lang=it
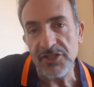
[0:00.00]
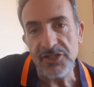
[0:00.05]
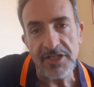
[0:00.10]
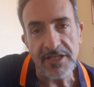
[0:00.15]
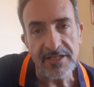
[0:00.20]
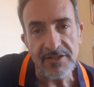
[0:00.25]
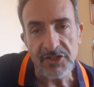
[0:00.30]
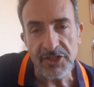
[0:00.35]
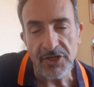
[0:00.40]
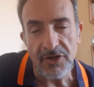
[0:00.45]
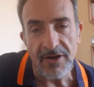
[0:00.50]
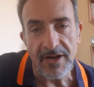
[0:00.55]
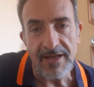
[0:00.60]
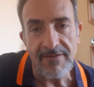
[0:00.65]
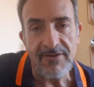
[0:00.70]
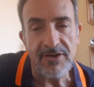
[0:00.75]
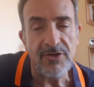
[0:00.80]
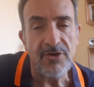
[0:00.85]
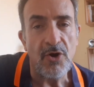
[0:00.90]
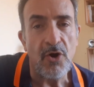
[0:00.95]

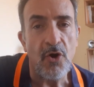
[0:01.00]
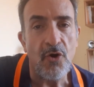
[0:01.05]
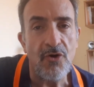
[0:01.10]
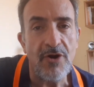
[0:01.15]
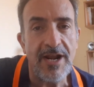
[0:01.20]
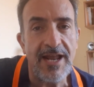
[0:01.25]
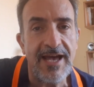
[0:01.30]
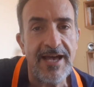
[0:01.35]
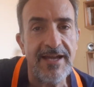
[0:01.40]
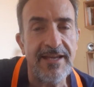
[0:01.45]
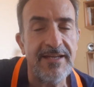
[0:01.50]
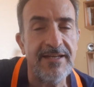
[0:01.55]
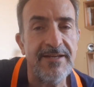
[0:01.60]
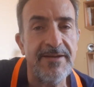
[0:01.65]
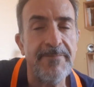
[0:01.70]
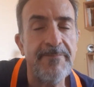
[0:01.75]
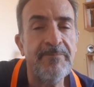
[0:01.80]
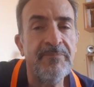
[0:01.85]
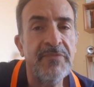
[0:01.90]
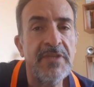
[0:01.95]
circolavano
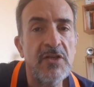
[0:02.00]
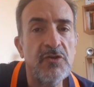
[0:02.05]
online